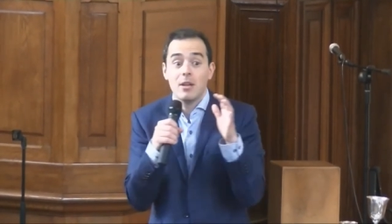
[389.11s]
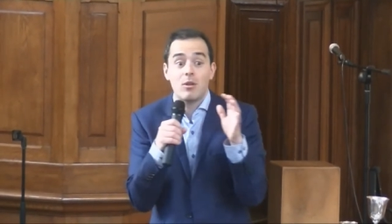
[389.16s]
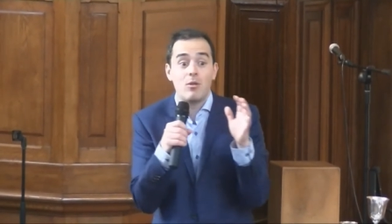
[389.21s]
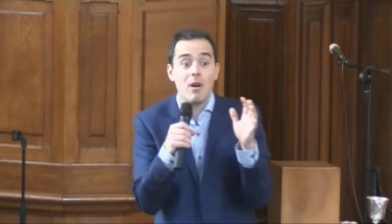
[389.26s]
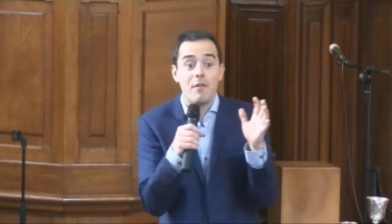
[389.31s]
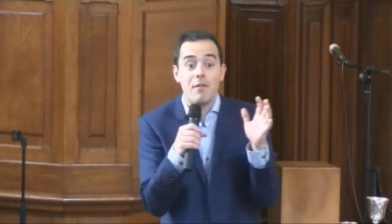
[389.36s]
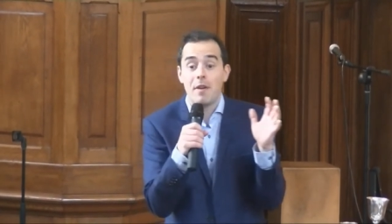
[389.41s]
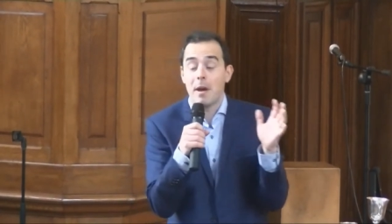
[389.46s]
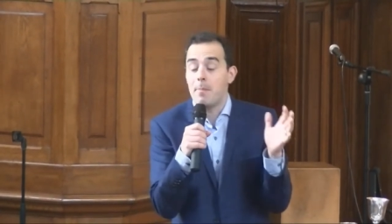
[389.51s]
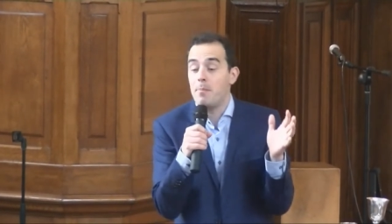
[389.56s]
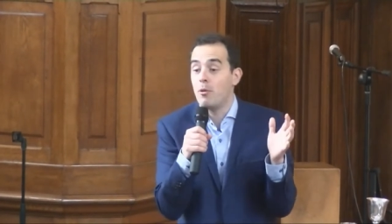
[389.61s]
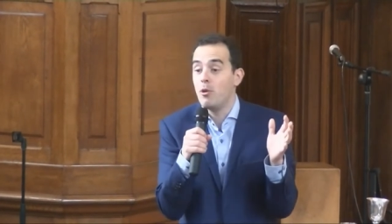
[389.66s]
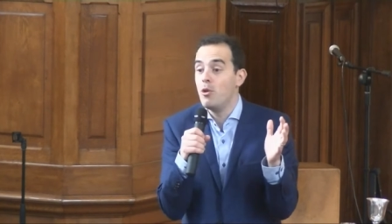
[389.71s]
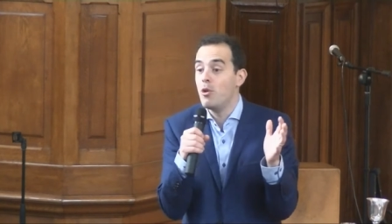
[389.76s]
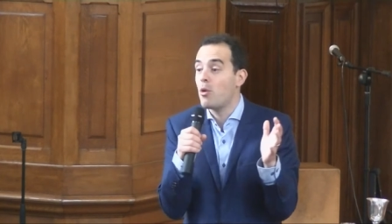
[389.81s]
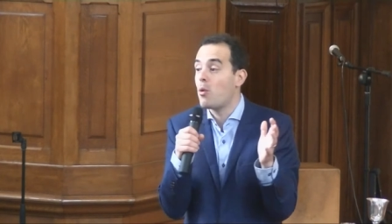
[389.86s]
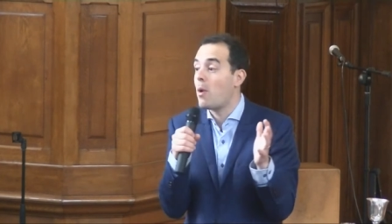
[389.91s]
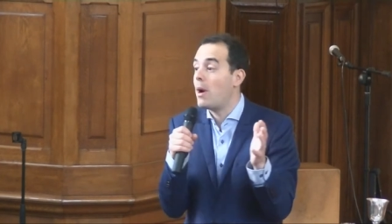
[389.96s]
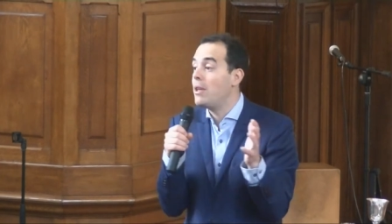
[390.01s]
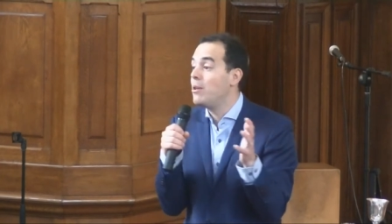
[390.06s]
quoi faire pour
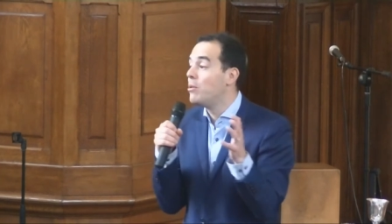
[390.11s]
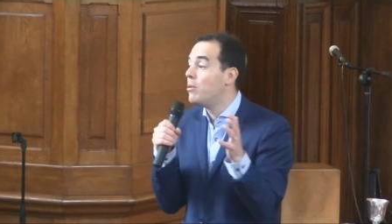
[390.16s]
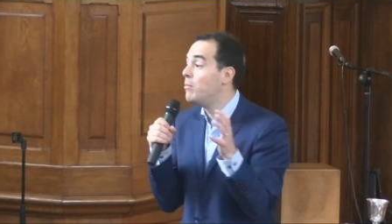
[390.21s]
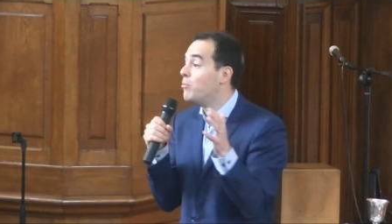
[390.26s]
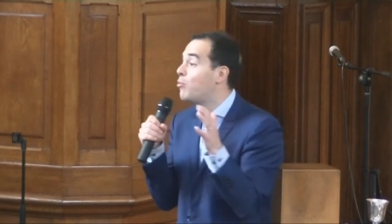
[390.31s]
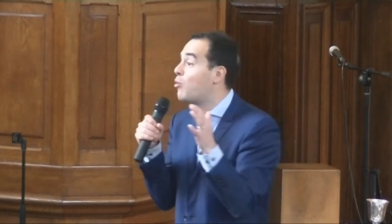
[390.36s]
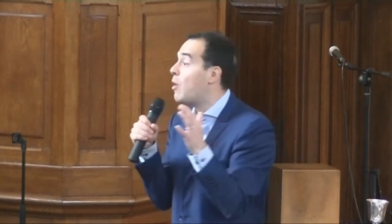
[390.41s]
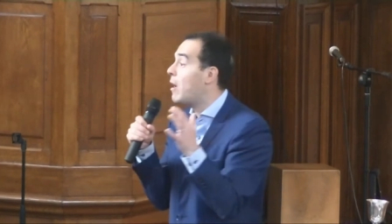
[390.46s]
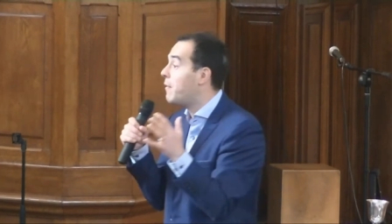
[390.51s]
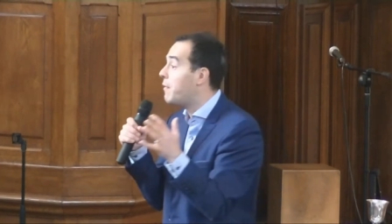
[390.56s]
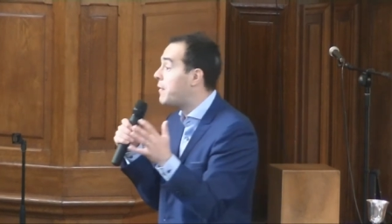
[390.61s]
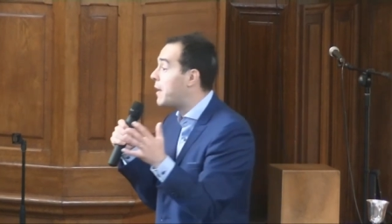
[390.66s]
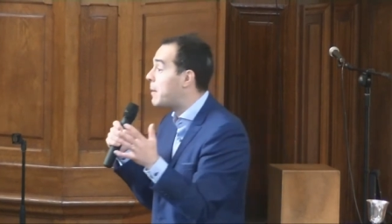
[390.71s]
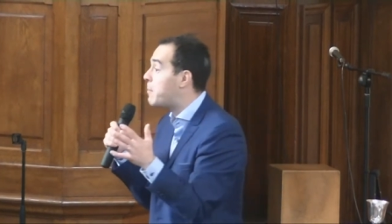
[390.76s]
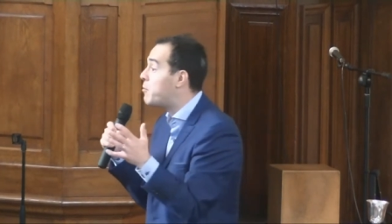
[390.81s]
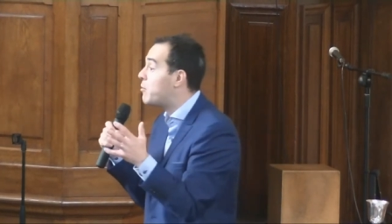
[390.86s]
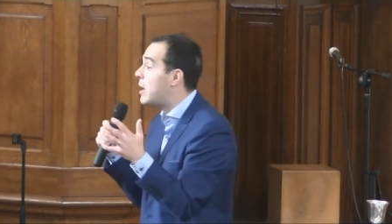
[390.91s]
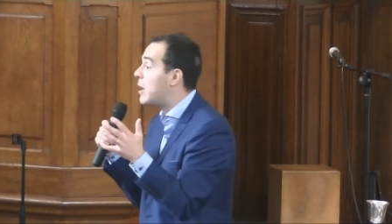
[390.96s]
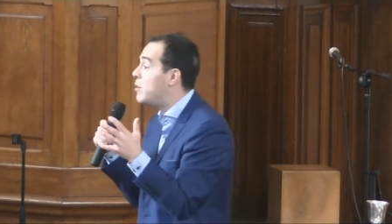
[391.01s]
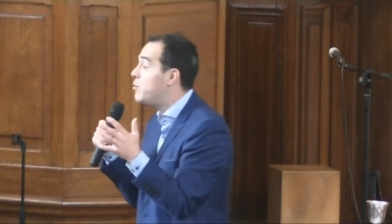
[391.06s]
le royaume, quoi
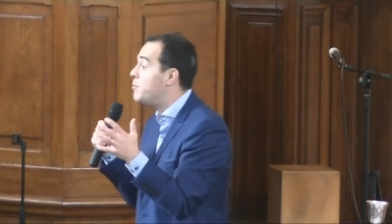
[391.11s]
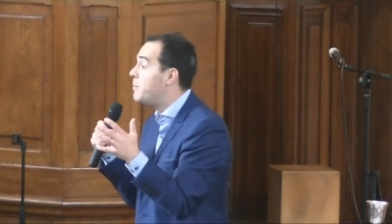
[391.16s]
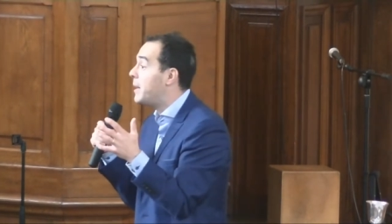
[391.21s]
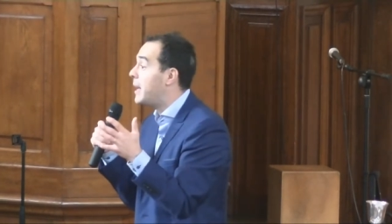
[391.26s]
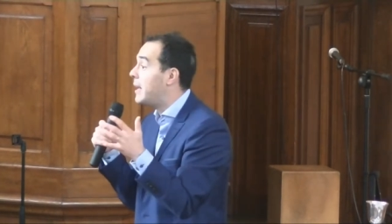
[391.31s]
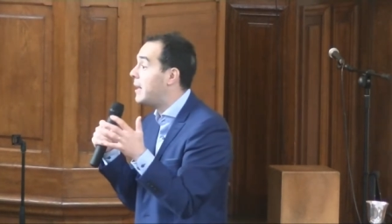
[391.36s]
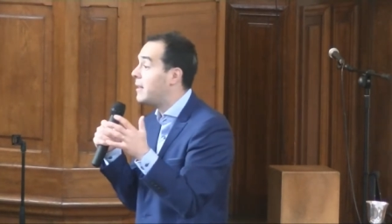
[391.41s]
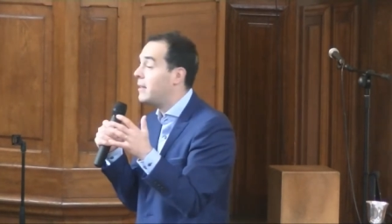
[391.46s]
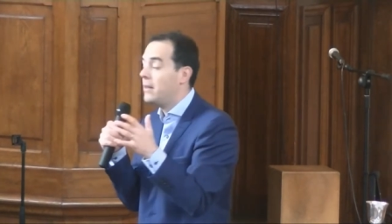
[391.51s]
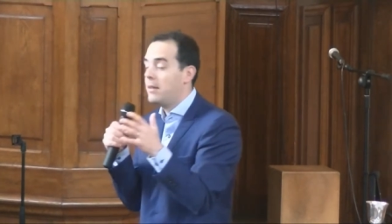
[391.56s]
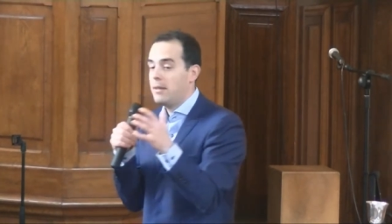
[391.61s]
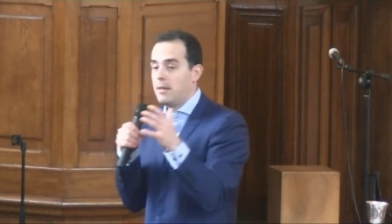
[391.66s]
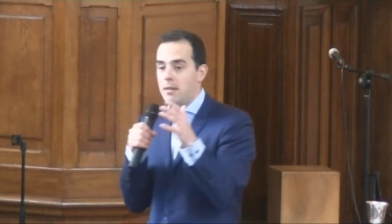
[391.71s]
faire pour la lumière.